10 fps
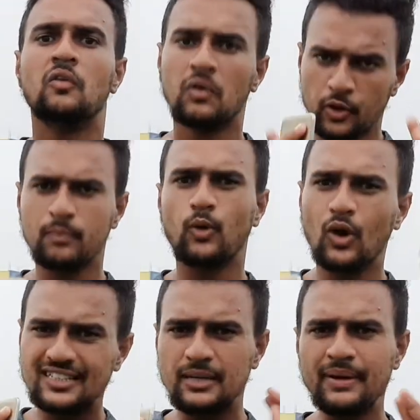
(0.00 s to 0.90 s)
क्योंकि बॉल
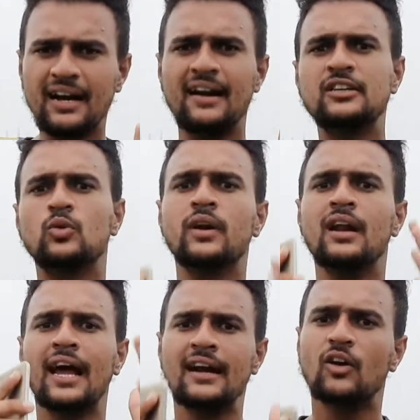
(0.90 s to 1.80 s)
अच्छी भी करना जरूरी है
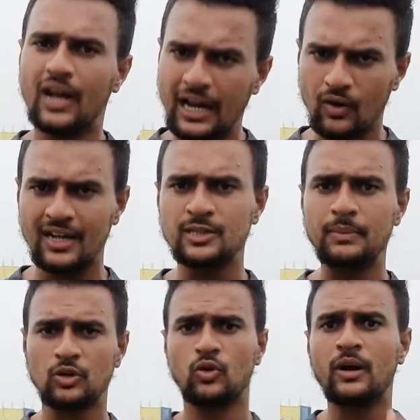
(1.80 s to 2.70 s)
लाइन लाइन और लाइन पर भी
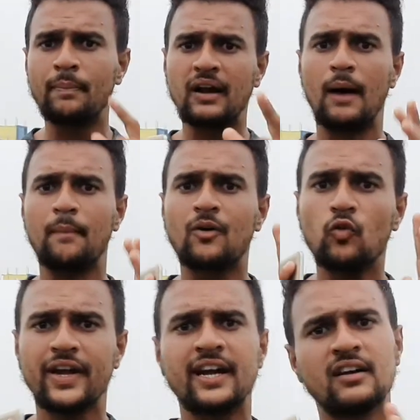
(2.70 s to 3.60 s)
जरूरी है पर आपको
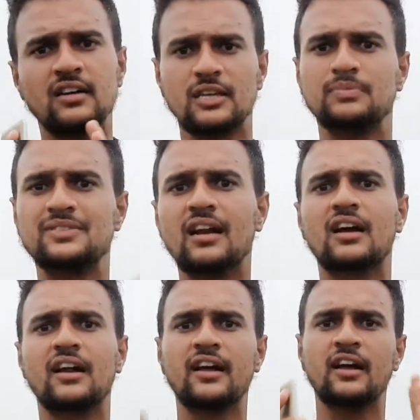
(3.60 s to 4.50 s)
विकेट सबसे अलग
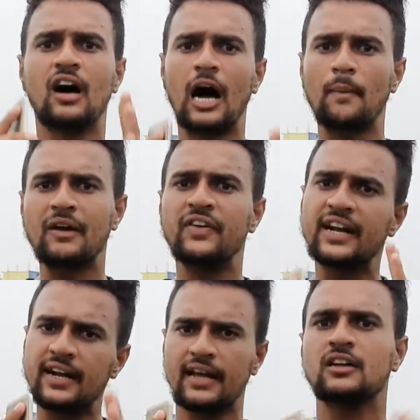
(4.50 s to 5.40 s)
करेंगे आपके
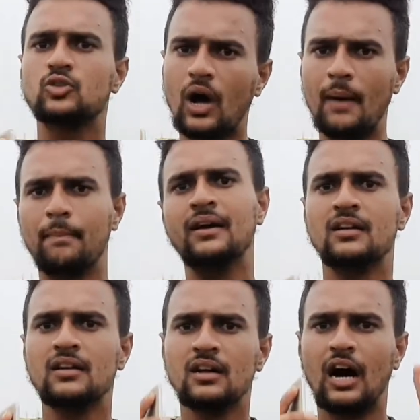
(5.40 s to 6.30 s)
विकेट है तो आप में
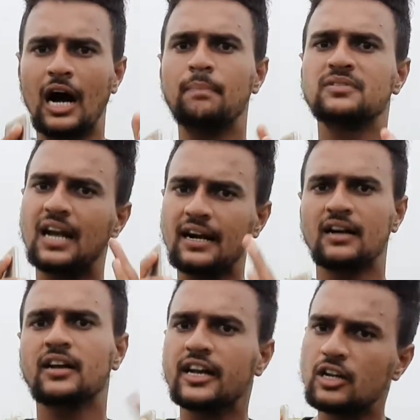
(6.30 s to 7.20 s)
आप सिलेक्टर
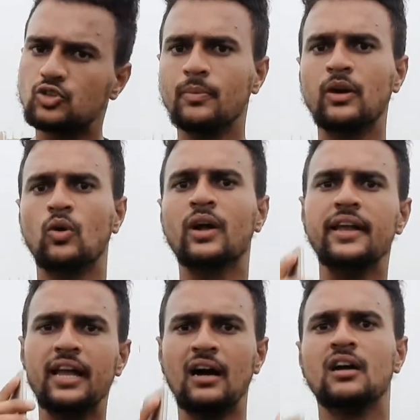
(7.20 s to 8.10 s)
की नज़रों में रहोगे
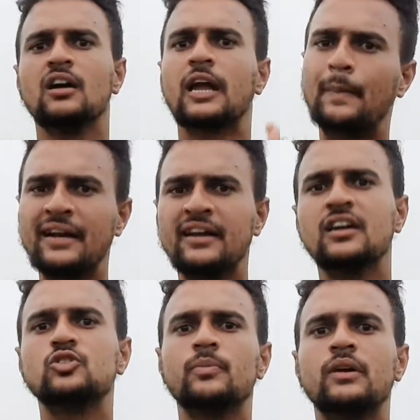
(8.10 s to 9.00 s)
या कैप्टन की
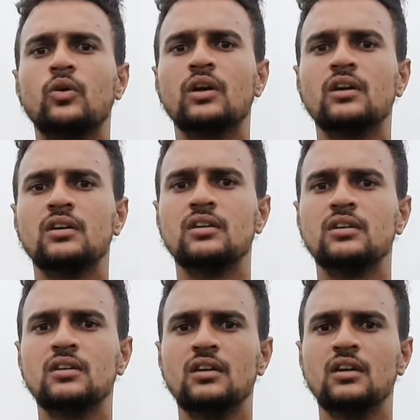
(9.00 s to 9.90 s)
नज़रों में रहोगे
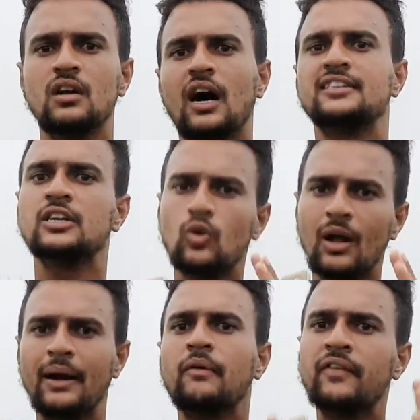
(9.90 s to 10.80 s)
अच्छे
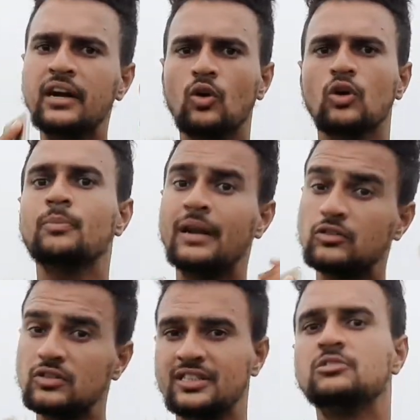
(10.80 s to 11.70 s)
टूर्नामेंट में विकेट लोगे तो मैन ऑफ द
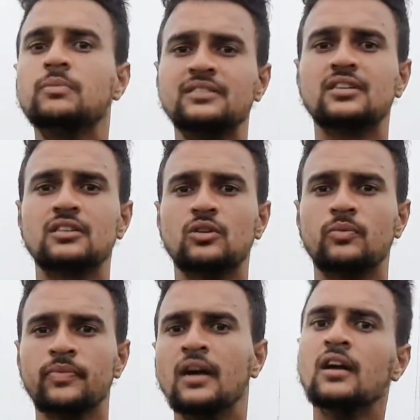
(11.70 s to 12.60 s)
सीरीज भी बन सकते हो
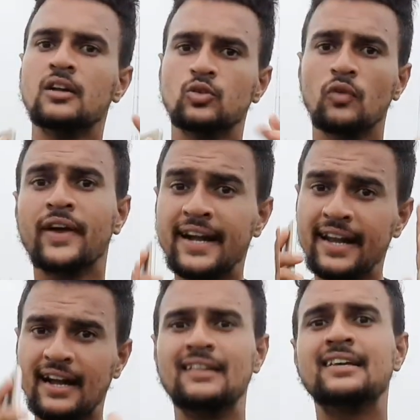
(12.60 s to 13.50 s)
तो विकेट
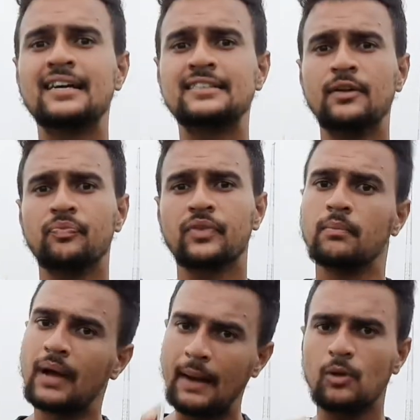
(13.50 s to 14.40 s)
निकालते कैसे हैं
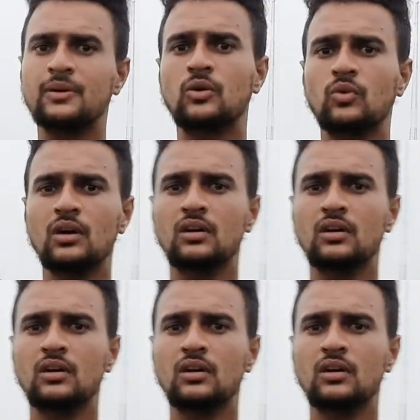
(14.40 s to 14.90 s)
मैं आपको बताऊँगा